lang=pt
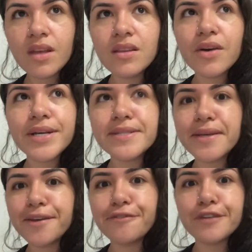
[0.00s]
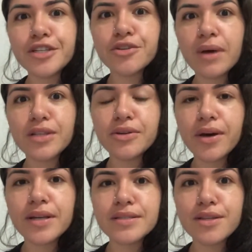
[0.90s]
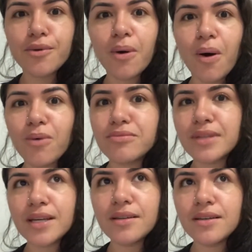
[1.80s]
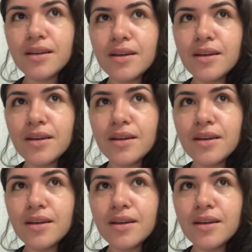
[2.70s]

Então, assim, 24 horas deu ontem